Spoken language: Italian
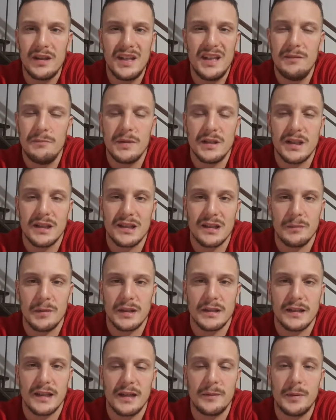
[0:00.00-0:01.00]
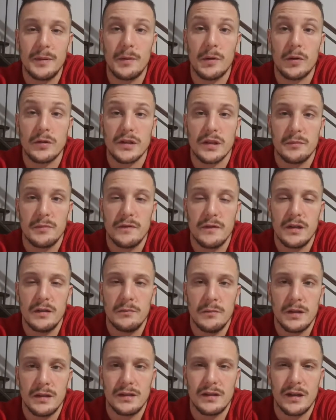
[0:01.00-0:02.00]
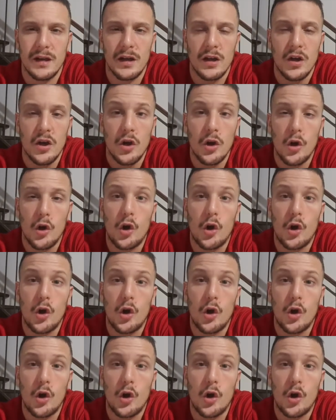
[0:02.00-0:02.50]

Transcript: immediatamente la prima cosa che mi viene in mente è